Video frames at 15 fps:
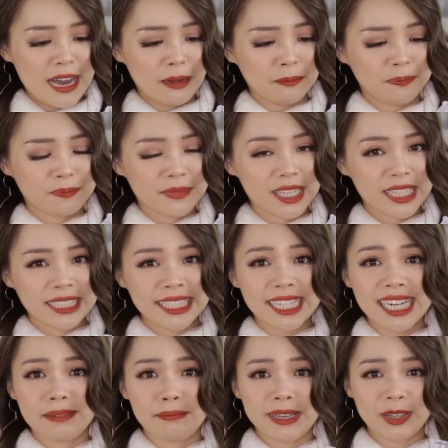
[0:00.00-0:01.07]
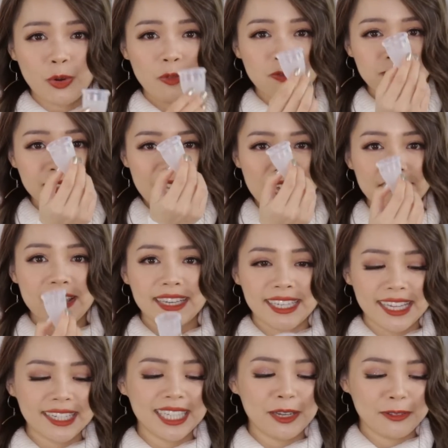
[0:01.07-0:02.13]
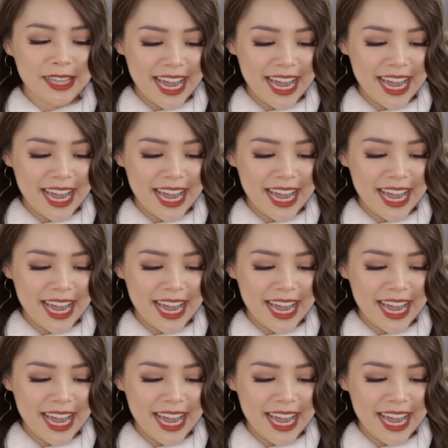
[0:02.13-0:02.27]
ờ, chắc là mình cũng sẽ phải nghiên cứu